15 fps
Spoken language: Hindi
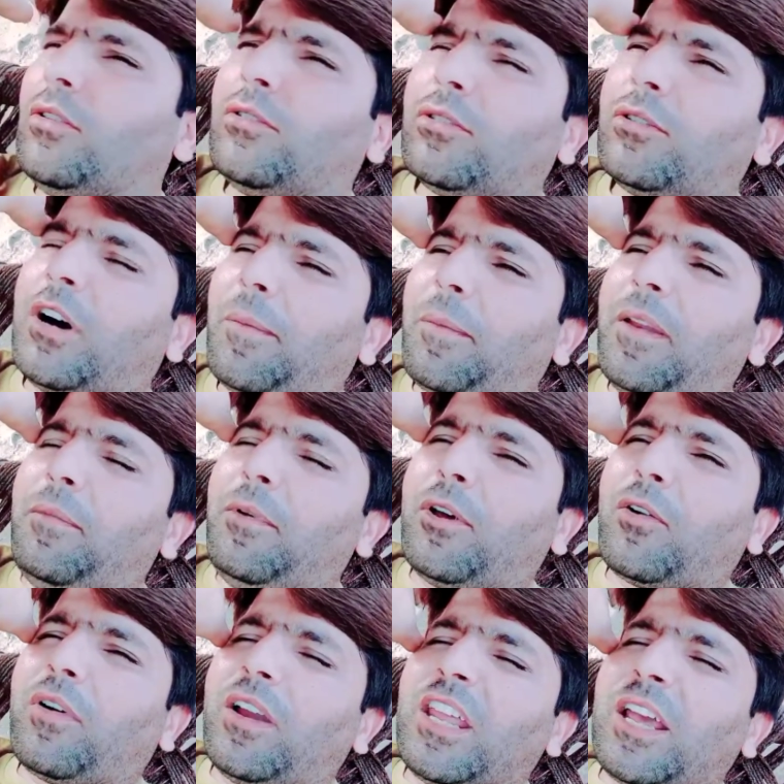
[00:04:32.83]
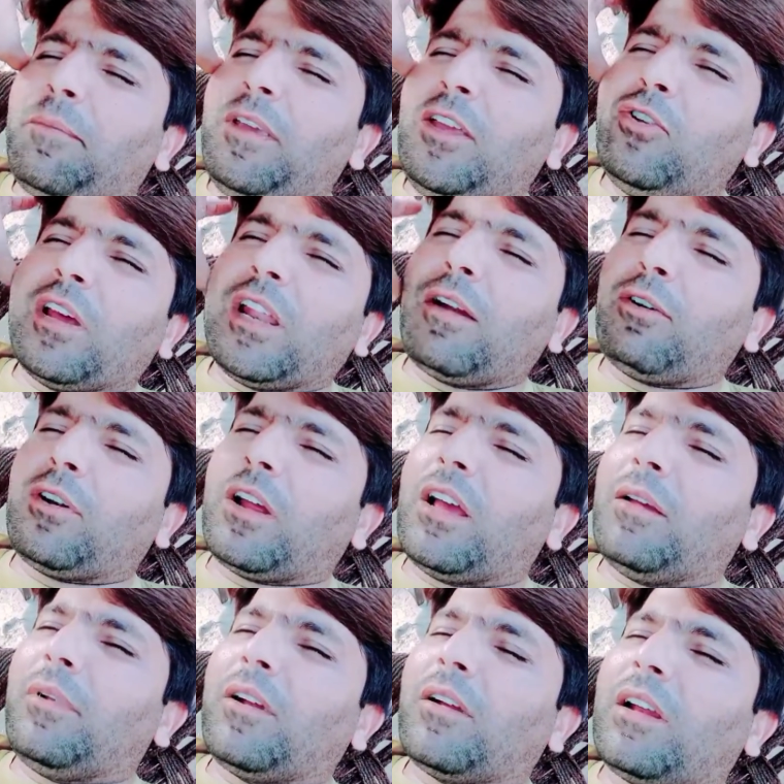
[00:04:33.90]
तो अपनी भी करवानी है अभी जो है ना
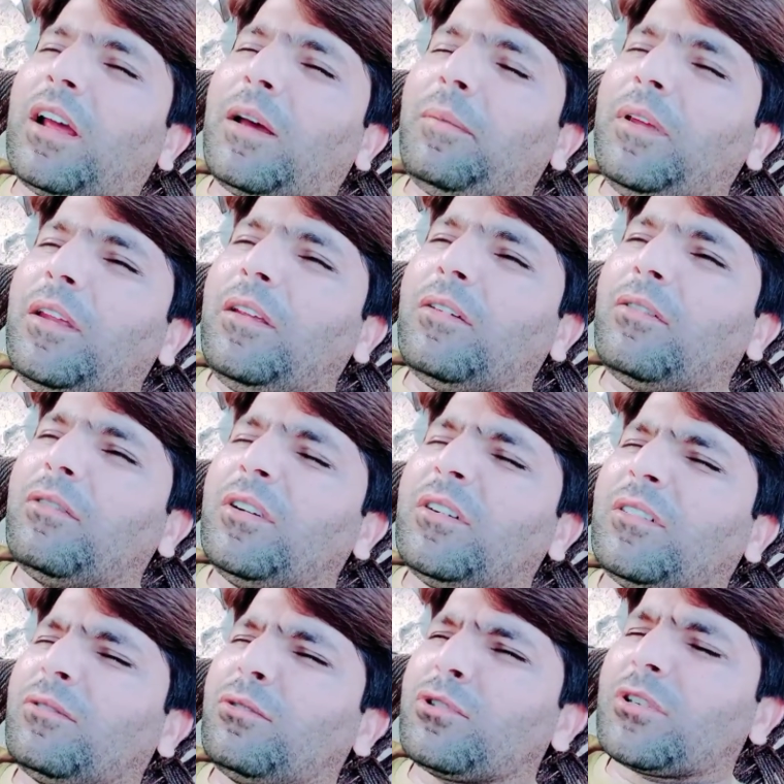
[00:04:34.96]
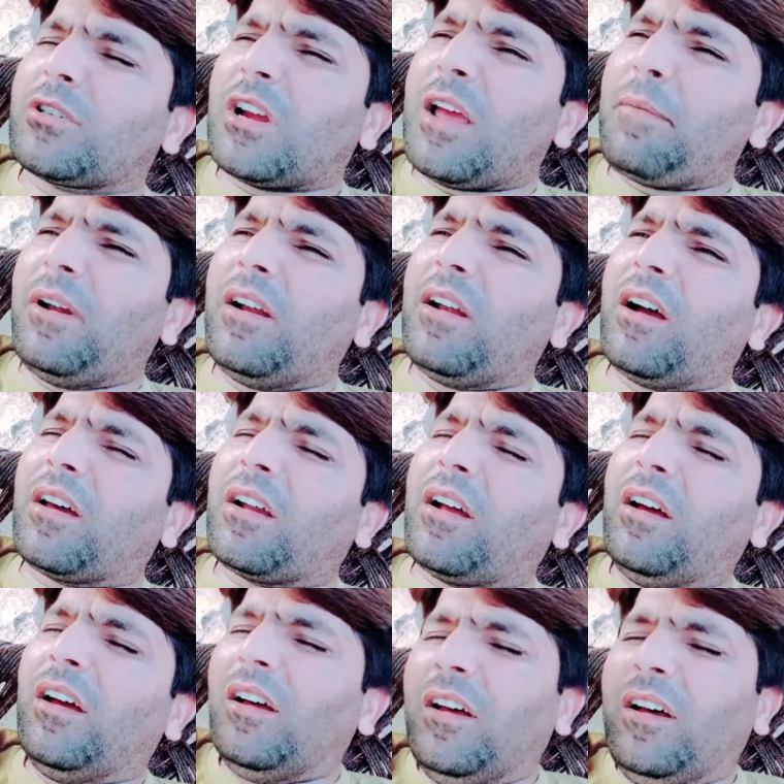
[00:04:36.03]
टाइम मिल रहा है अभी कुछ टाइम भी नहीं लग रहा